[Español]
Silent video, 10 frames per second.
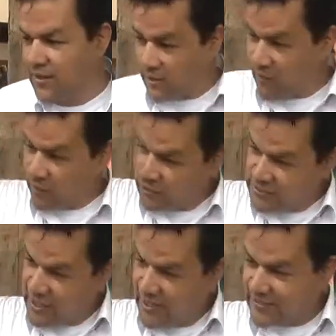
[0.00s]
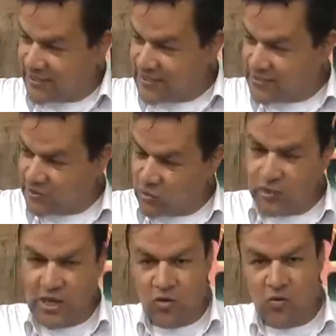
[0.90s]
y la Policía de Tránsito
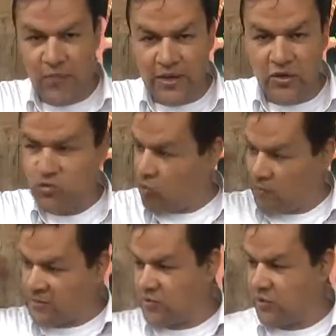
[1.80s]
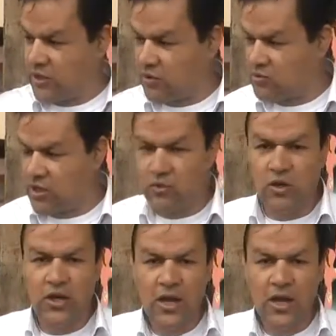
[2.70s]
y el convenio no pasó por el Consejo.